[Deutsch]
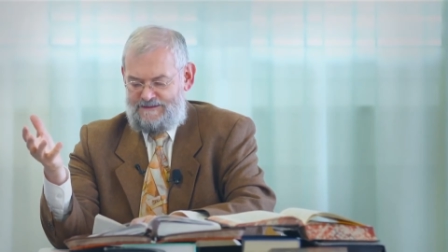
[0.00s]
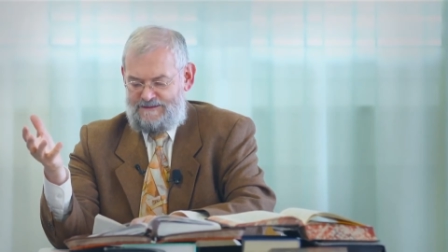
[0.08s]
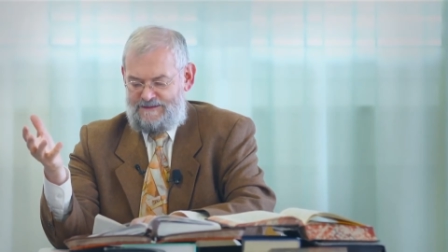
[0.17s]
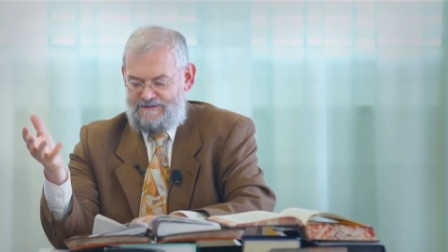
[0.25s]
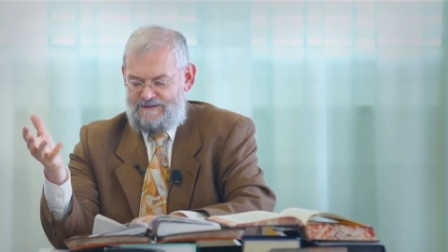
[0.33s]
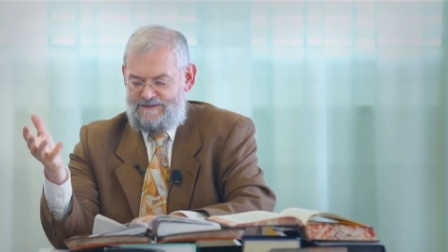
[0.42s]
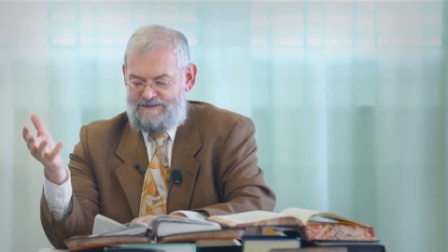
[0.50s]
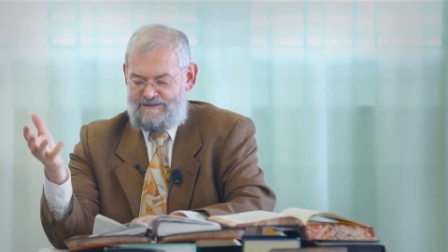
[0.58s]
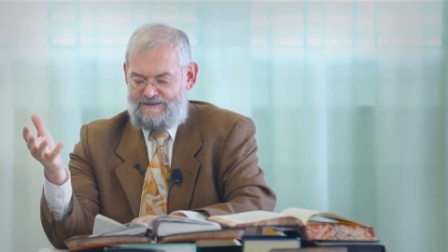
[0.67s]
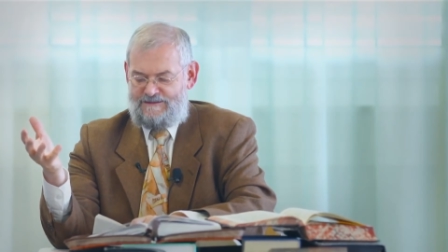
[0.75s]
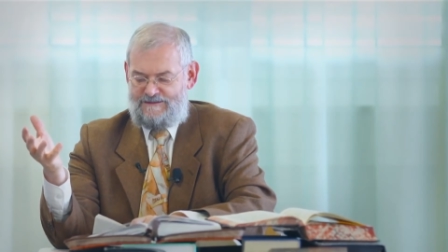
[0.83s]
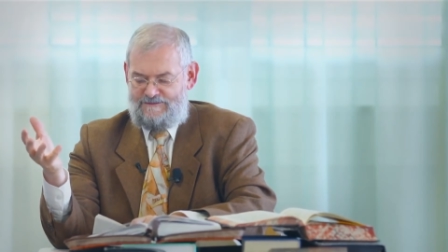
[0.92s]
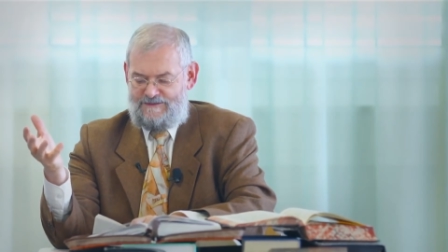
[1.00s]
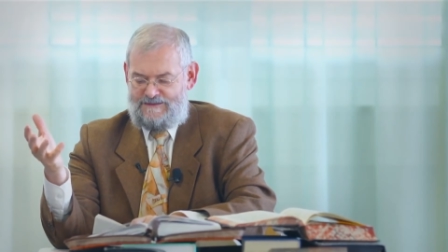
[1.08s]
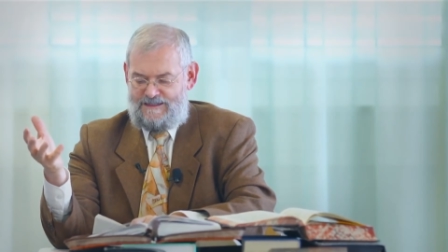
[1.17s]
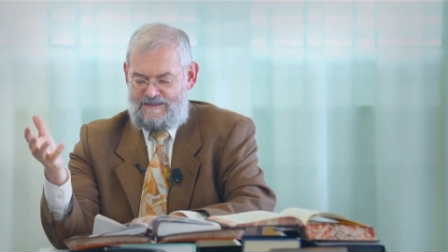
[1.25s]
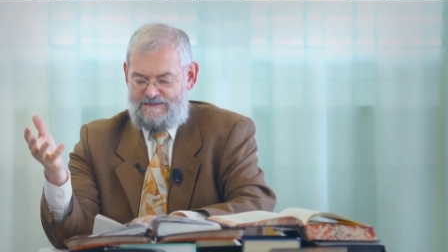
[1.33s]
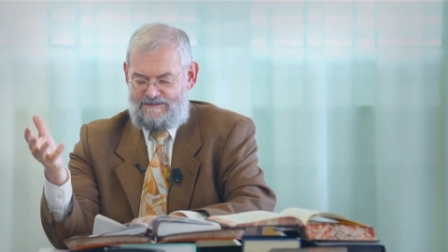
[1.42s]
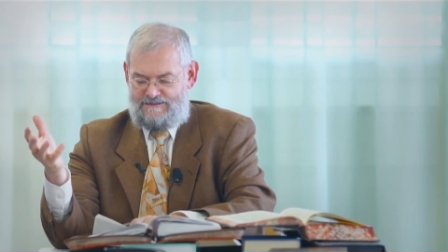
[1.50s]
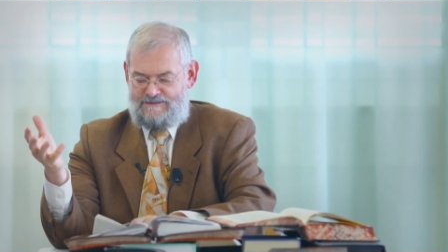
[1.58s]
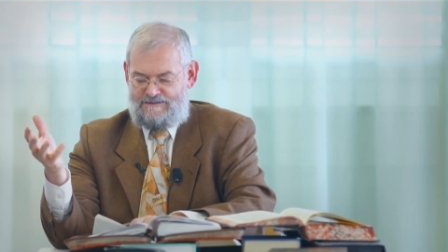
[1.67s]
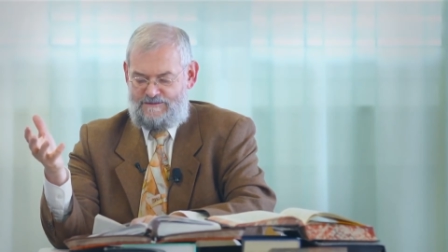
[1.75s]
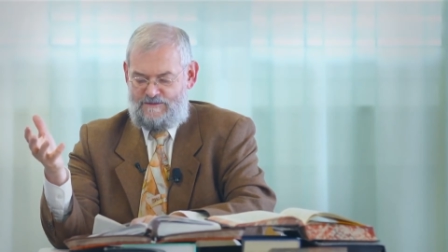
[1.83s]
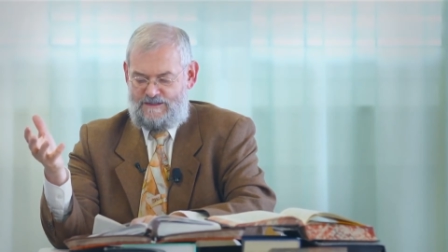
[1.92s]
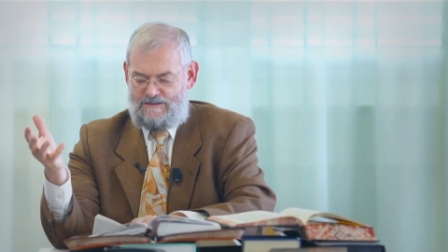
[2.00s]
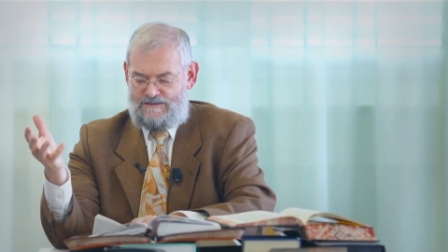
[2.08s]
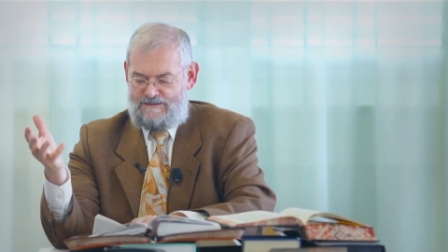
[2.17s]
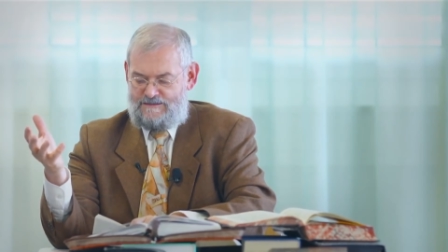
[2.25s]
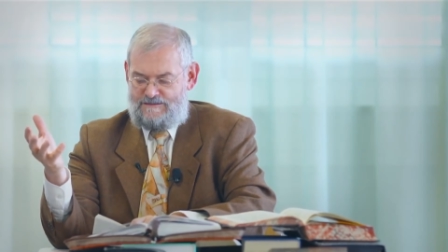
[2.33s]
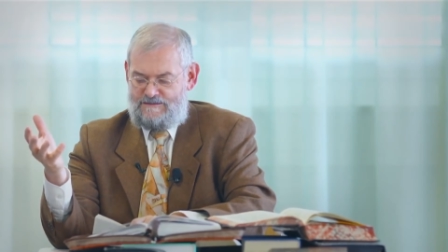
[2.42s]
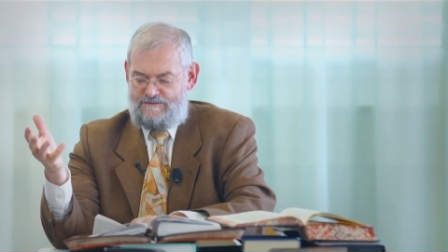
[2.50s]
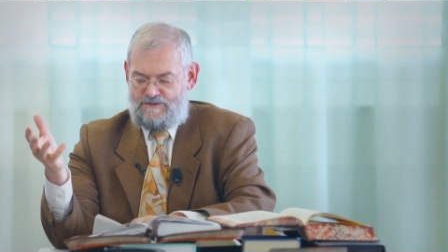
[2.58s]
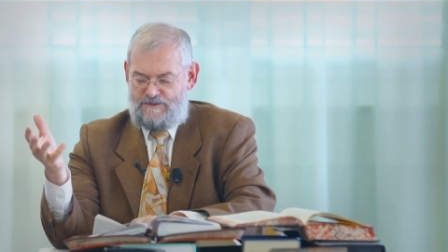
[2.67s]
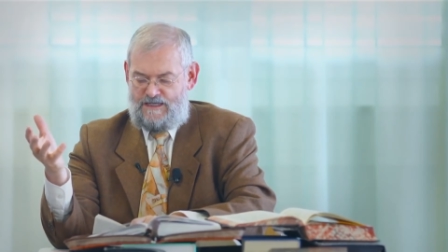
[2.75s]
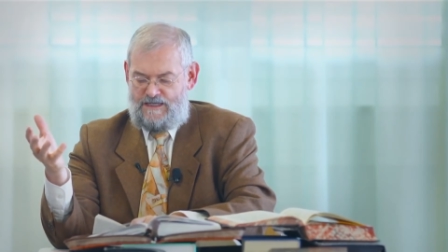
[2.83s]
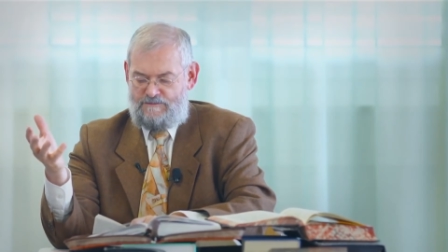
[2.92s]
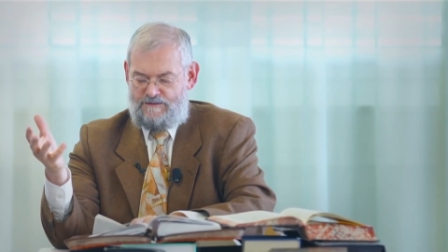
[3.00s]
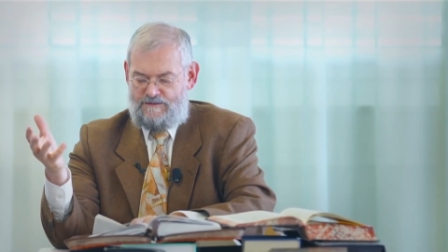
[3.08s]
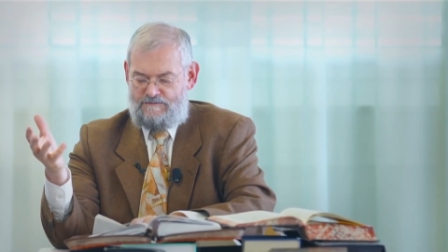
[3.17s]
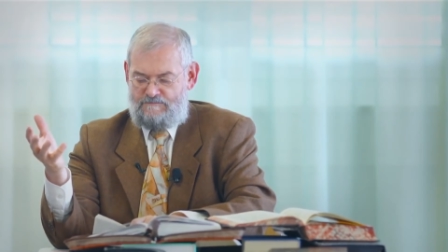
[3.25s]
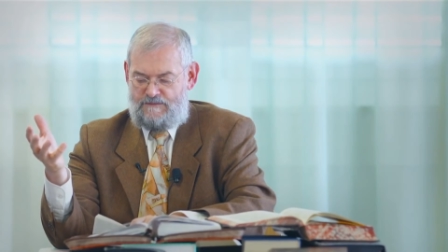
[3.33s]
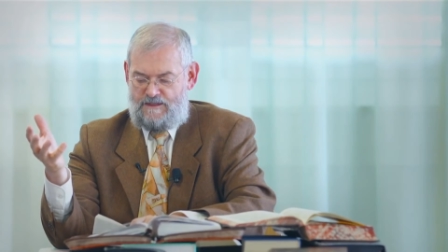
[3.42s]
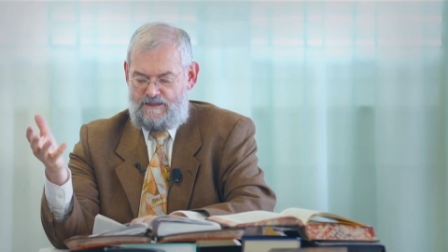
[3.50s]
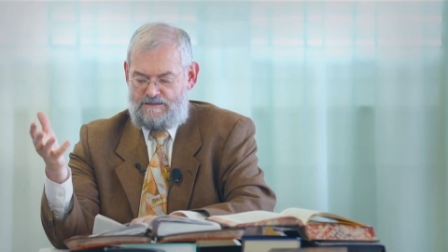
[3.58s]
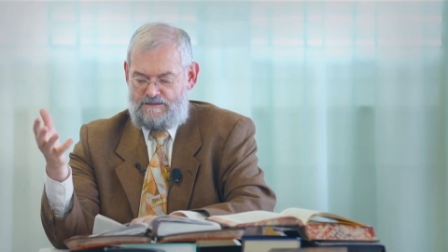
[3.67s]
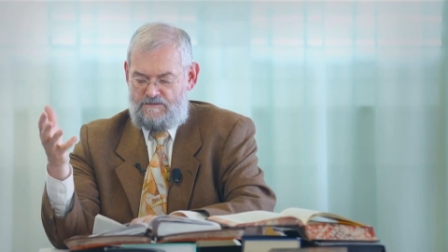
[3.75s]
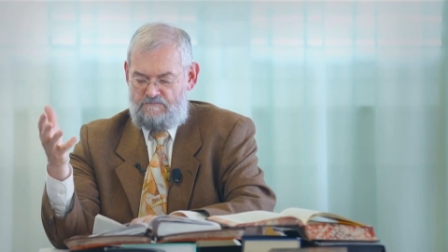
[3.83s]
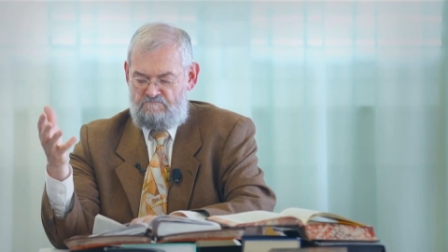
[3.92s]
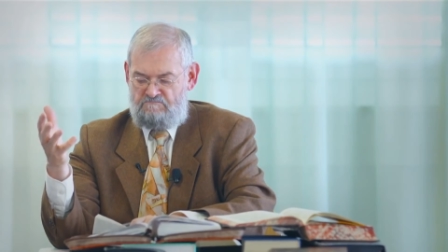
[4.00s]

sondern was da Lukas beschreibt, ist,